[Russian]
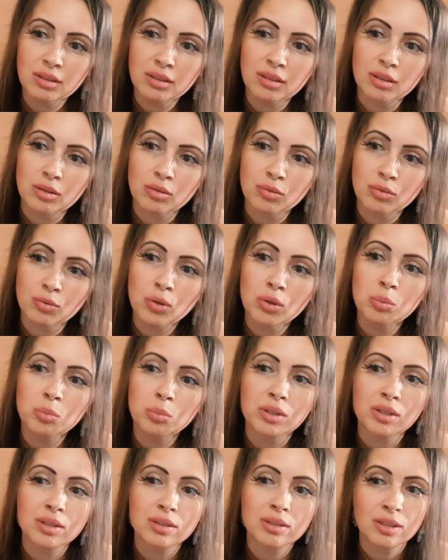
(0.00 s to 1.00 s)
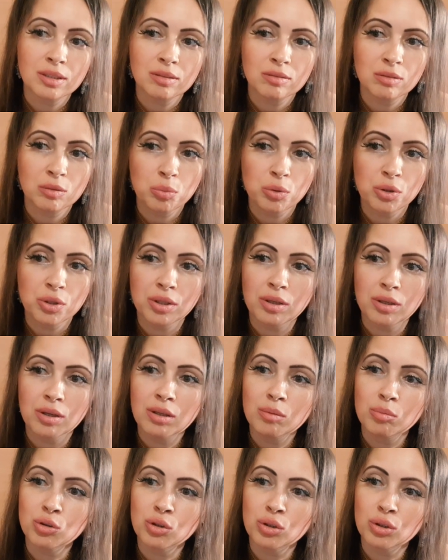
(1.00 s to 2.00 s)
и отвел переодетого бедняка
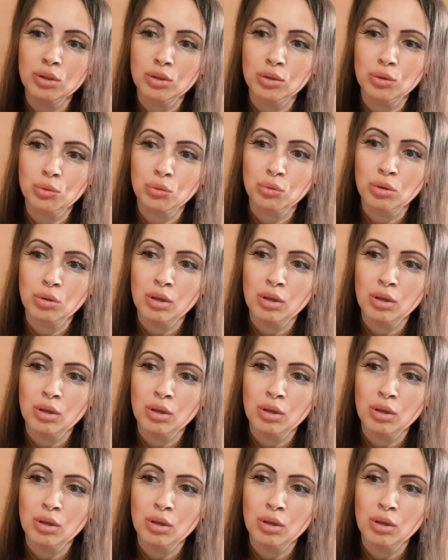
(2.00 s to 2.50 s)
к мудрецу.